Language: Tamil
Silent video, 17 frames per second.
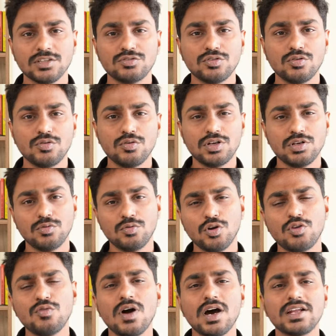ஸோ ஒரு
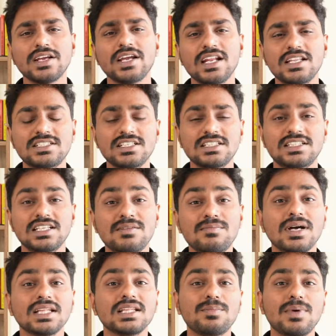ஒரு வாரம் கழித்து
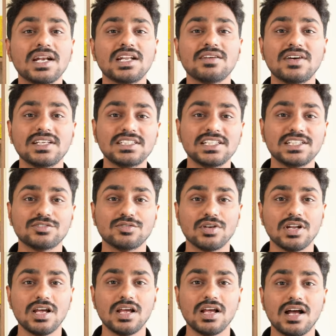திரும்ப அந்த பாட்டை வாசிக்க
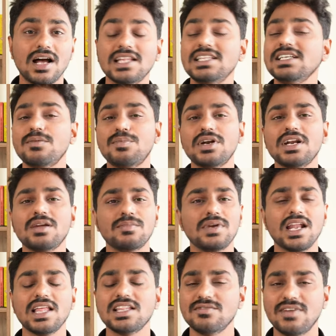சொன்னால் அதுக்கப்புறம்
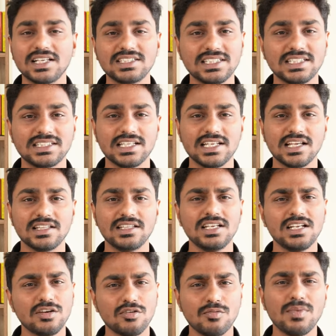நம்மளால் அதை வாசிக்க தெரியாது
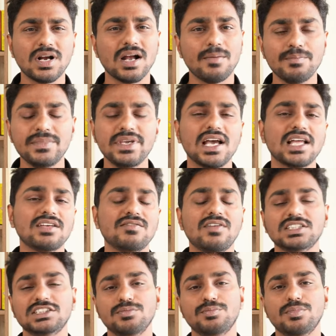இல்லை ரொம்ப கம்மியாக அதை
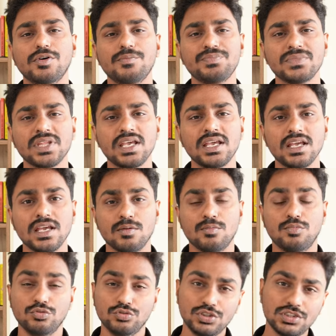வாசிப்போம்
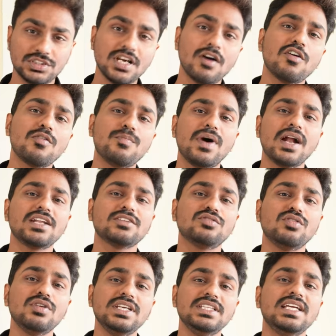புதுசாக ஒரு பாட்டை
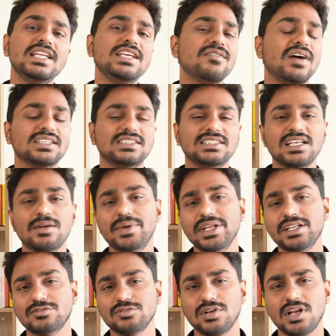சொல்லி இதை நீ வாசி
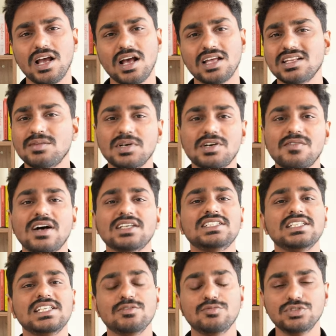அப்படின்னு சொன்னால் அதை நமக்கு
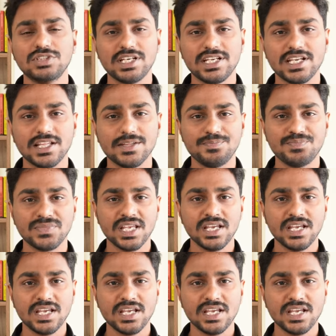வாசிக்கவும் தெரியாது